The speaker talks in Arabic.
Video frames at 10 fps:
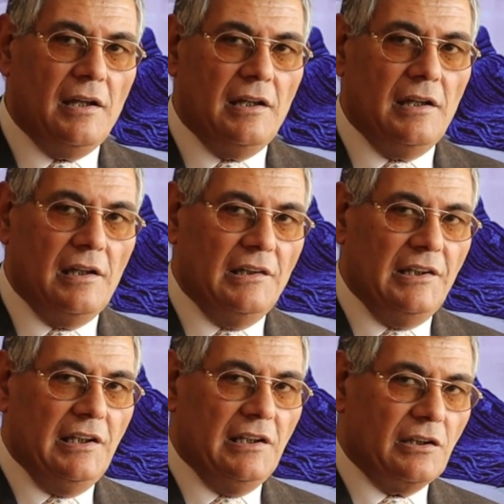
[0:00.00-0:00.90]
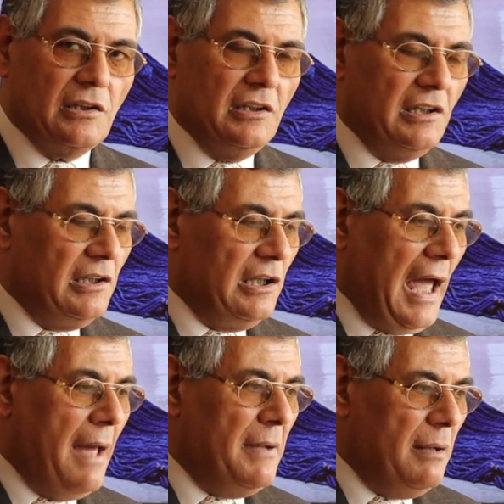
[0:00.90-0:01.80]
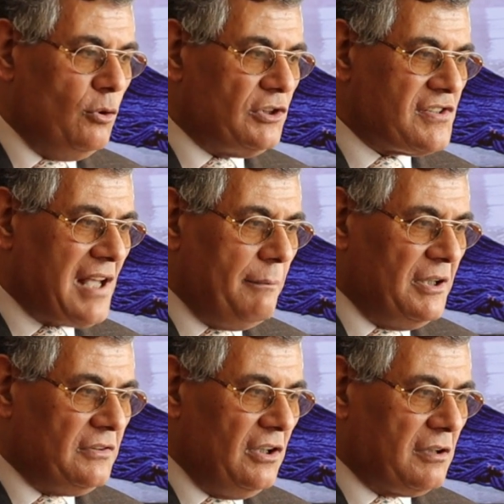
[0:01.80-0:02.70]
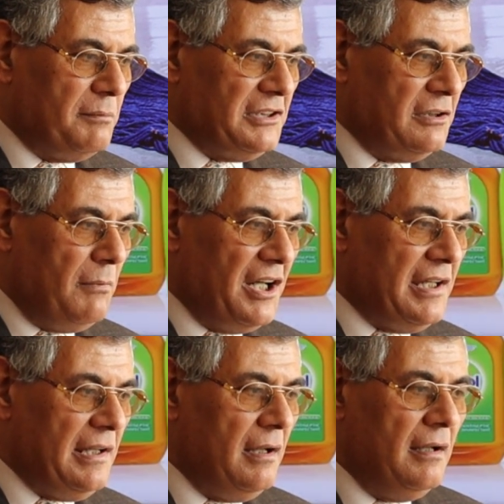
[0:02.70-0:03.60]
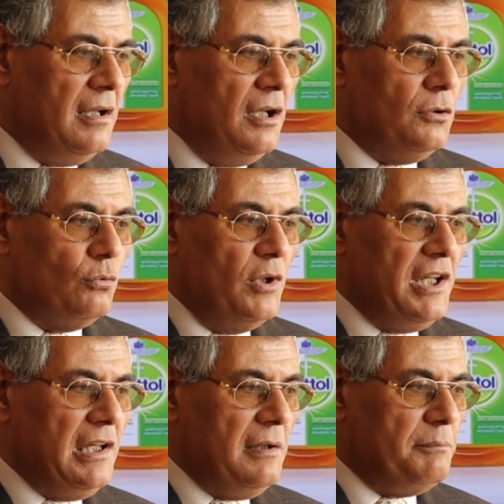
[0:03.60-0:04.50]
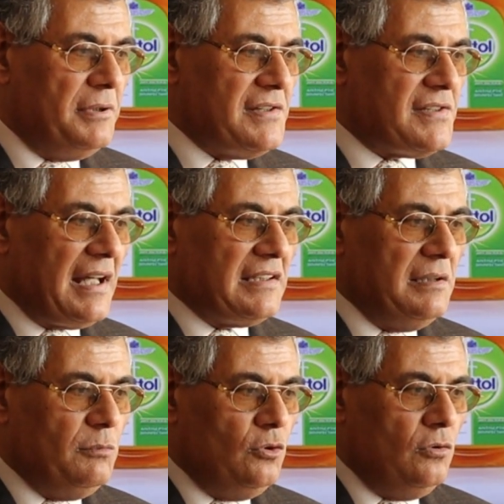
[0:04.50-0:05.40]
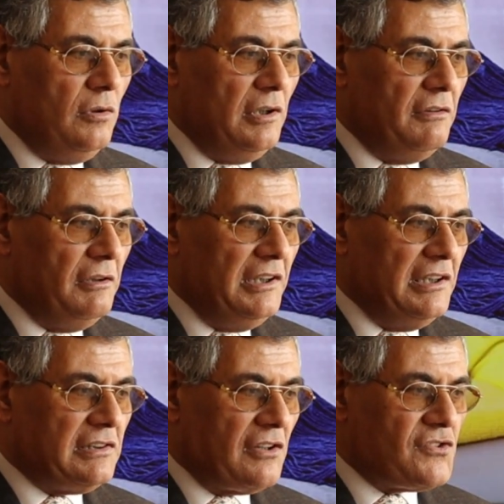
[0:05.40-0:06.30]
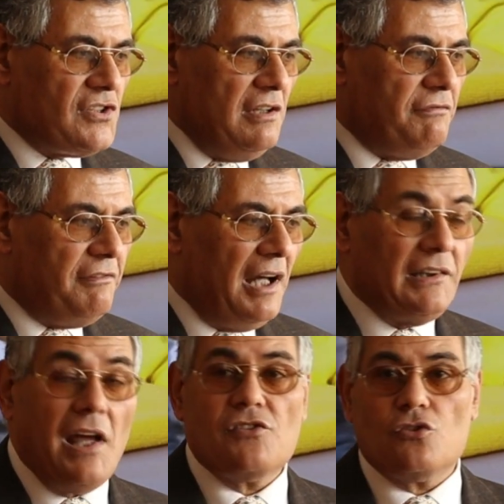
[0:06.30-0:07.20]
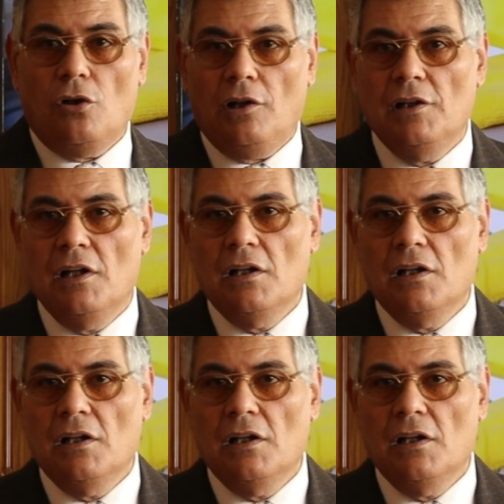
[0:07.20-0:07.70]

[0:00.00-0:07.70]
آه، آه، أمامه تسعة مقدار من المية وبنستخدمه آه، لتنظيف الأسطح